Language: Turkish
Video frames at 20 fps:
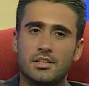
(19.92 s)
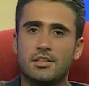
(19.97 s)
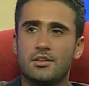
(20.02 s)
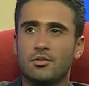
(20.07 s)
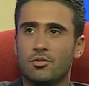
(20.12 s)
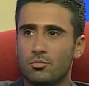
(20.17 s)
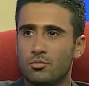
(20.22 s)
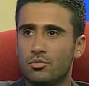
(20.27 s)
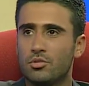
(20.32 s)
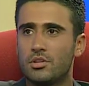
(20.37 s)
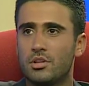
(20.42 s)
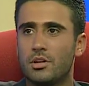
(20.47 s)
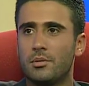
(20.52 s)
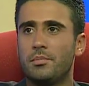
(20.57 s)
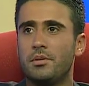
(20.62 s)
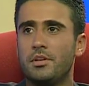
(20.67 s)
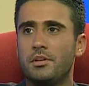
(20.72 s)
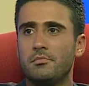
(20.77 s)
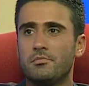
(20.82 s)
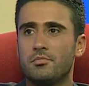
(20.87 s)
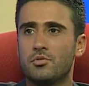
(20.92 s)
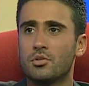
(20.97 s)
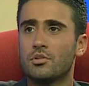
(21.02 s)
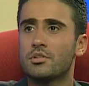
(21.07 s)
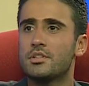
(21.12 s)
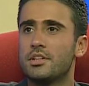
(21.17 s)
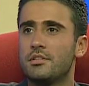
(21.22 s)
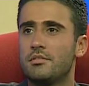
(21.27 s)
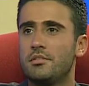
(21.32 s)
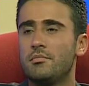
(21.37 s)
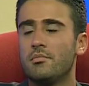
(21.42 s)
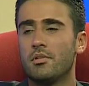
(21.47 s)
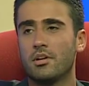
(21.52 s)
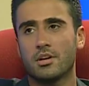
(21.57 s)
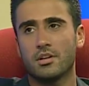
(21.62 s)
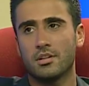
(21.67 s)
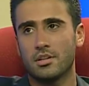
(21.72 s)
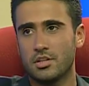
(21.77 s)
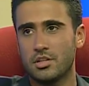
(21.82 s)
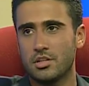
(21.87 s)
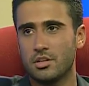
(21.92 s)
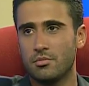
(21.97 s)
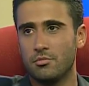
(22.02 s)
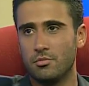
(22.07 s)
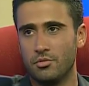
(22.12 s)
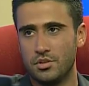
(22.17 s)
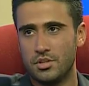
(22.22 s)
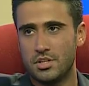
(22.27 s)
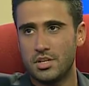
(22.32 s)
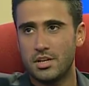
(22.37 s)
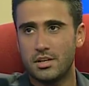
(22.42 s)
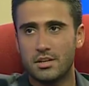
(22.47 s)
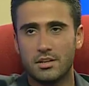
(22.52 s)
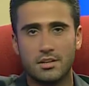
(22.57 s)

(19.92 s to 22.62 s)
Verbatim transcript: de Umut da benim çok sevdiğim arkadaşlarım önce.